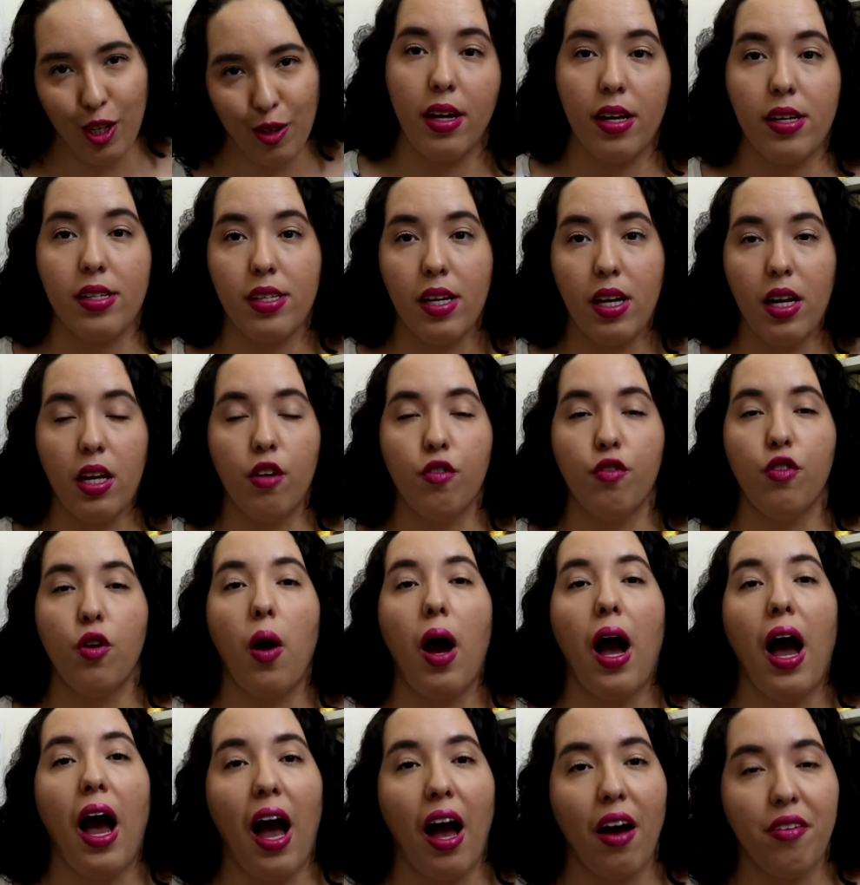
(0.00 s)
Nesse livro,
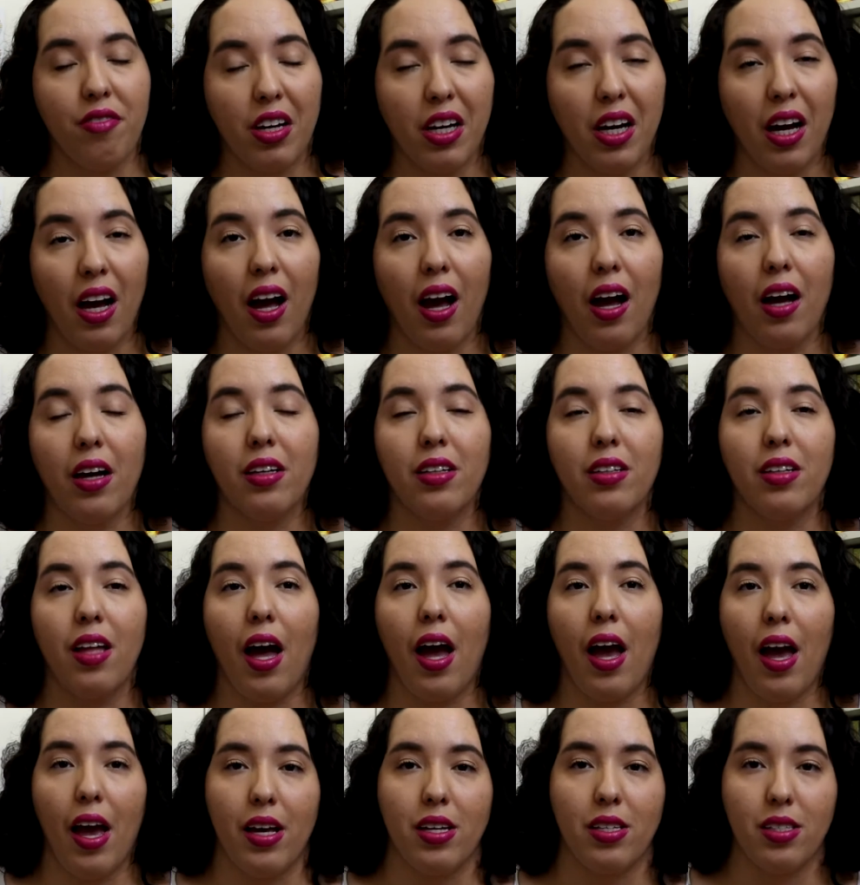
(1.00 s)
Ravika ainda
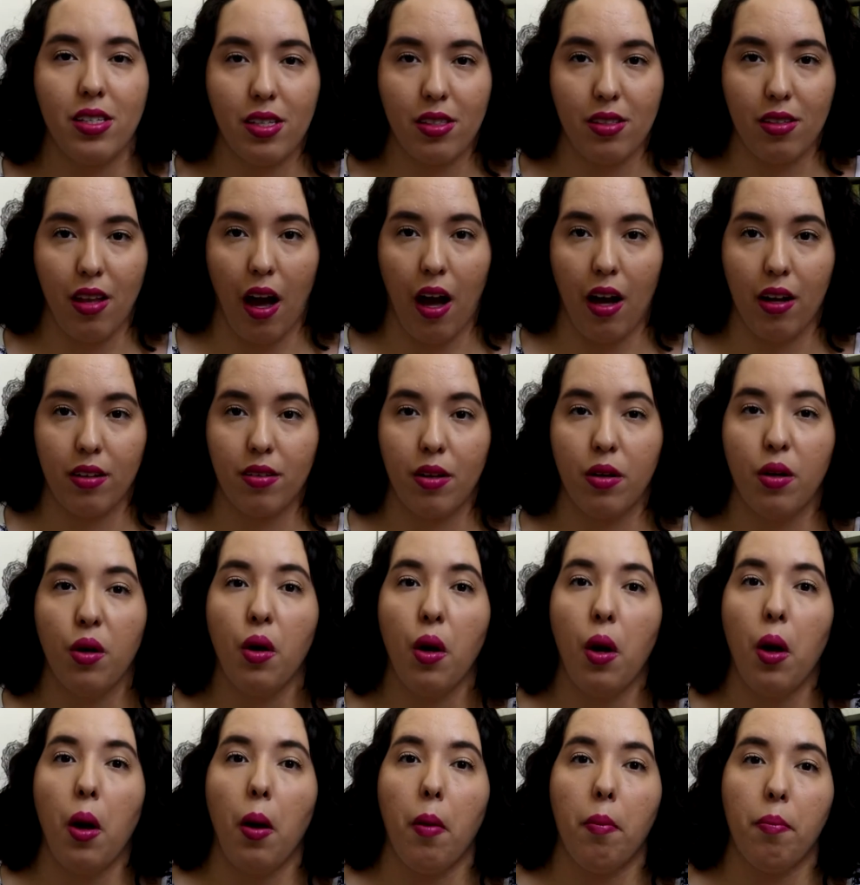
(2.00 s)
é citada,
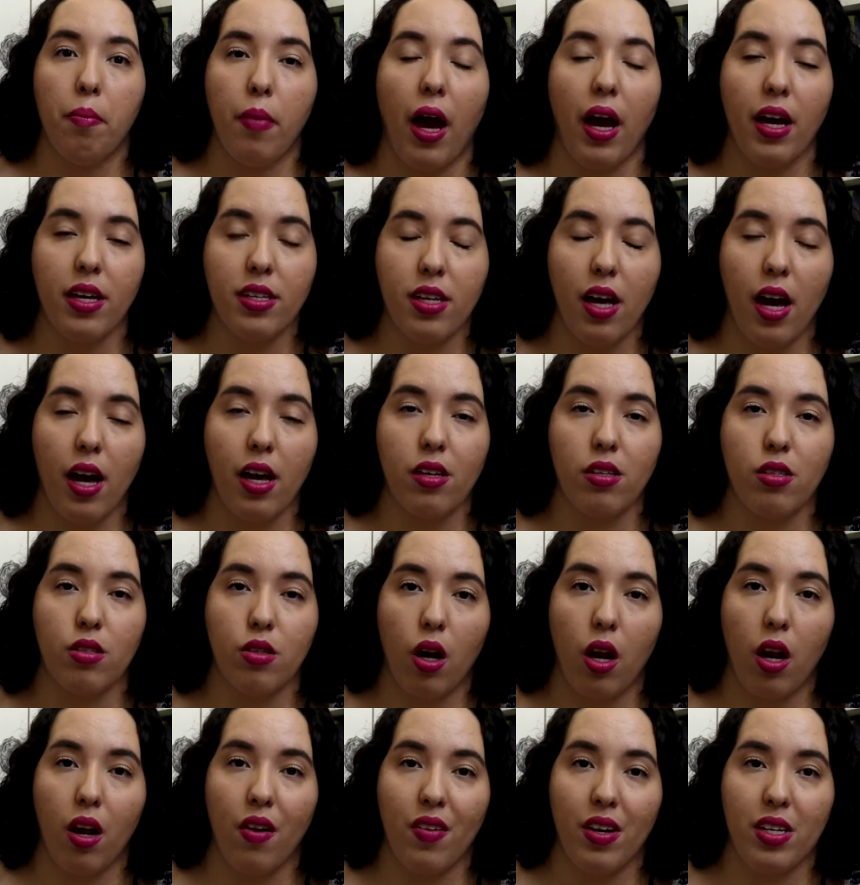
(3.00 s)
mas a
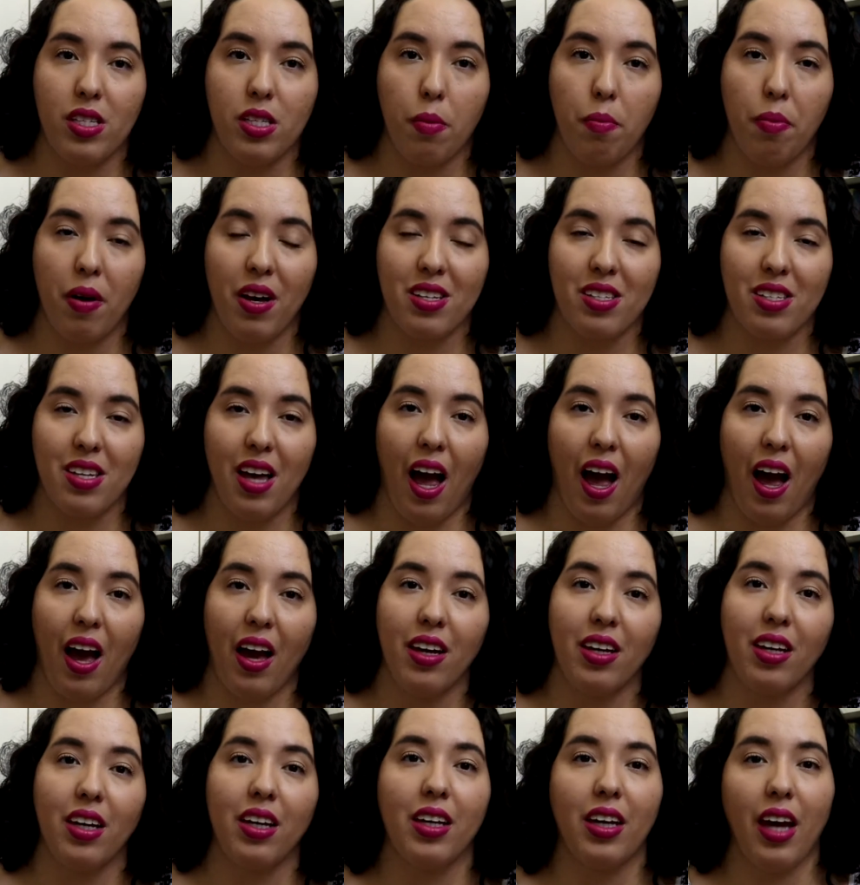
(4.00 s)
história vai se passar
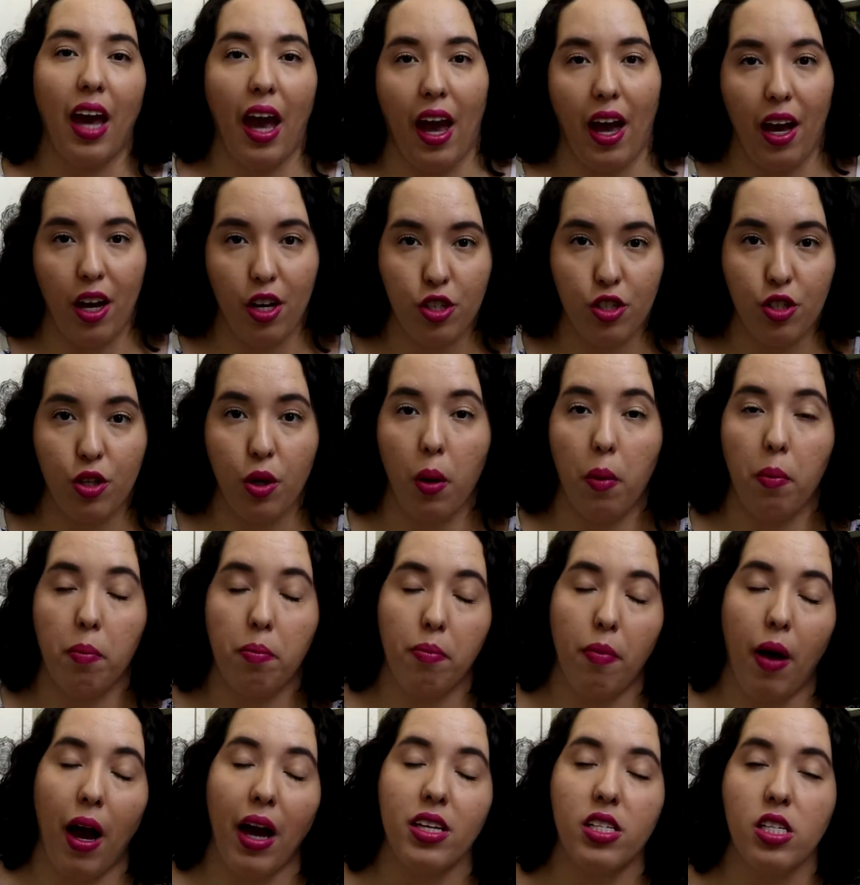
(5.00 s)
em Kersh,
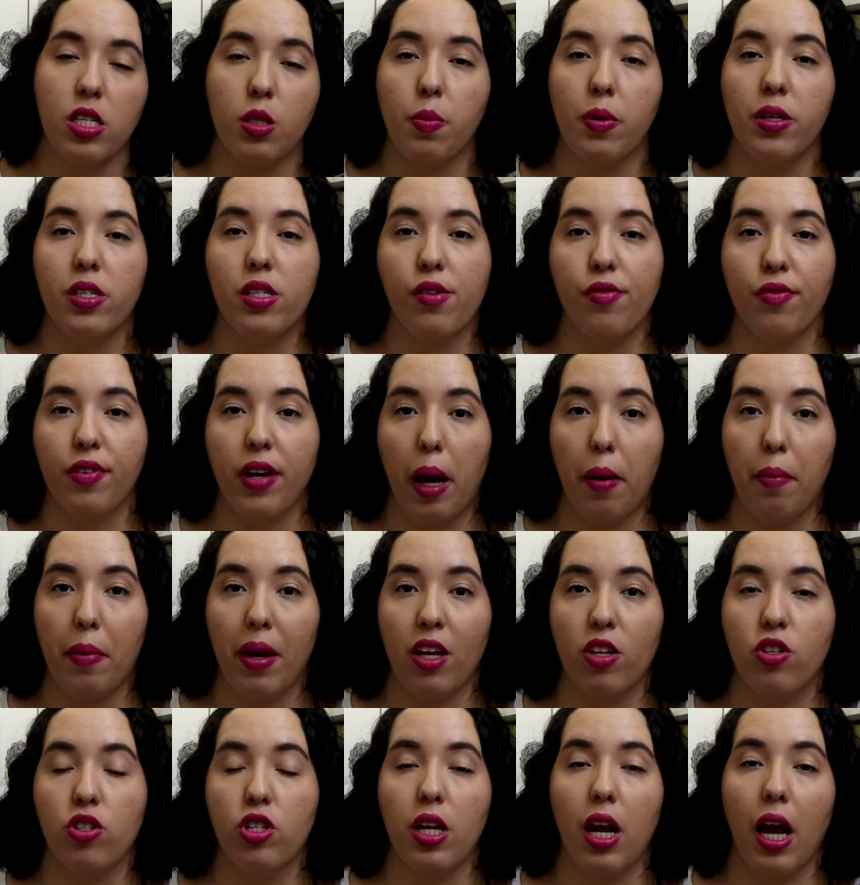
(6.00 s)
mais
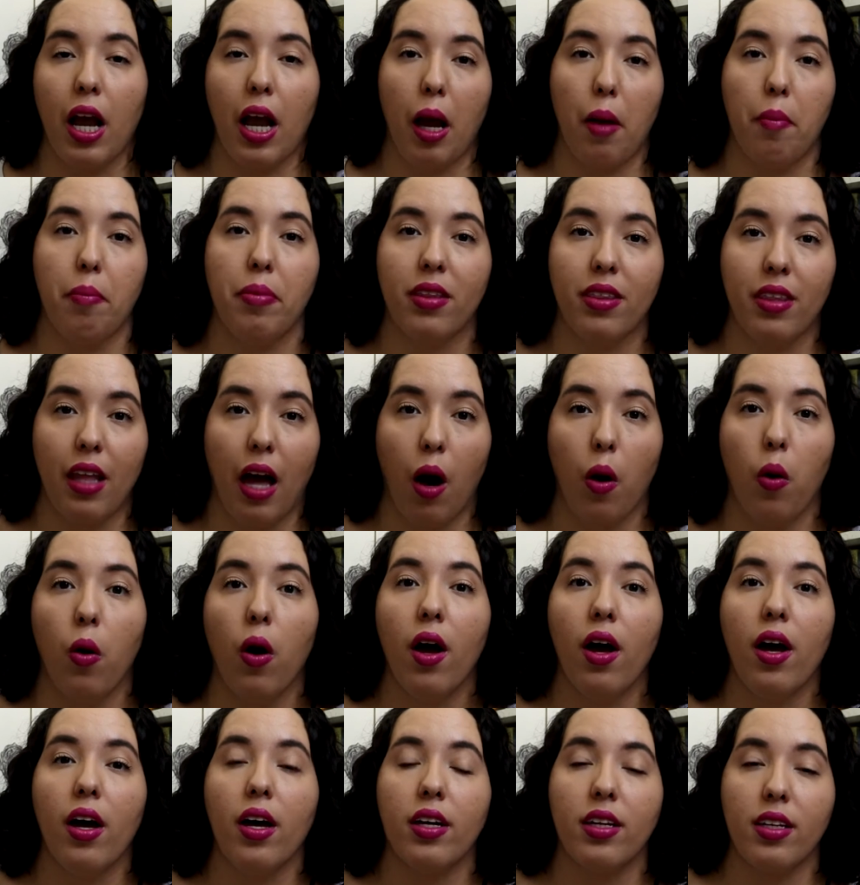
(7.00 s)
especificamente na capital
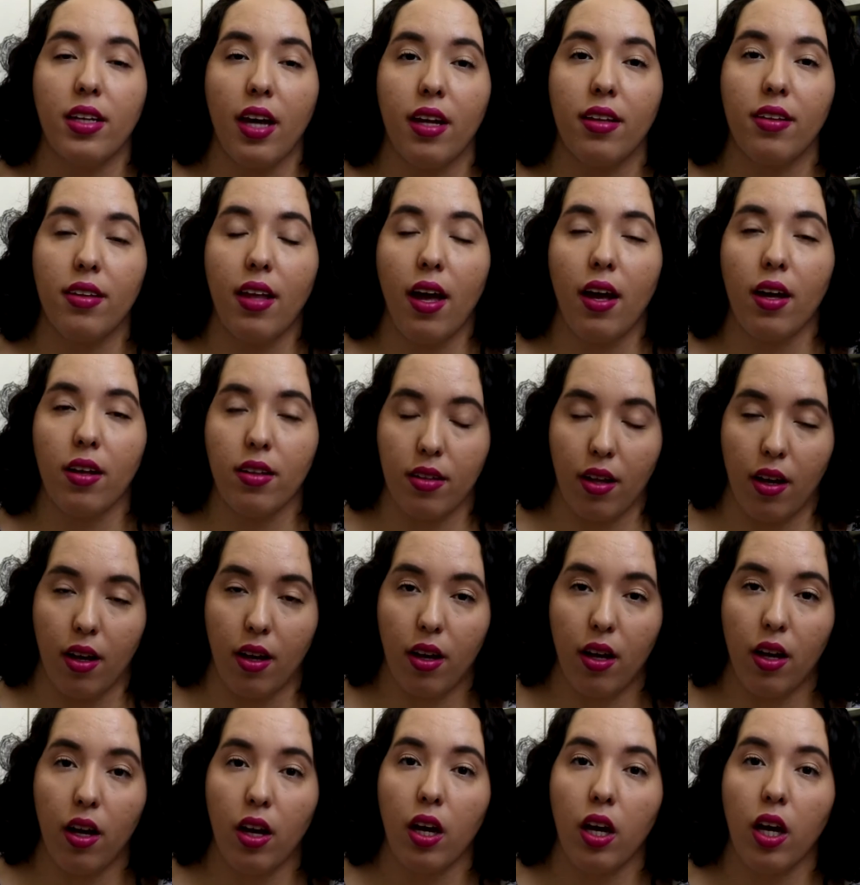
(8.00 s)
Ketterdam.